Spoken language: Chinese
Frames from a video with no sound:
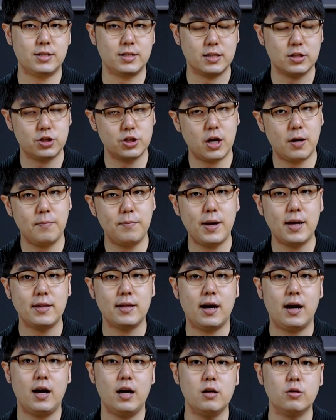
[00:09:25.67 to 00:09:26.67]
型的商
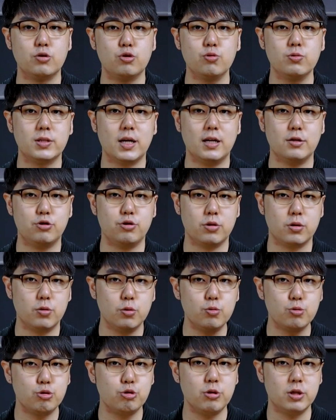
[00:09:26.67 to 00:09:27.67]
办啊，还有住宅
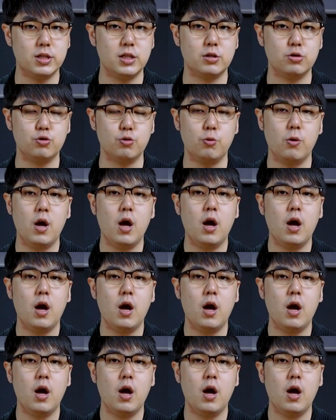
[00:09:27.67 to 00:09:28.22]
群陆续的进驻，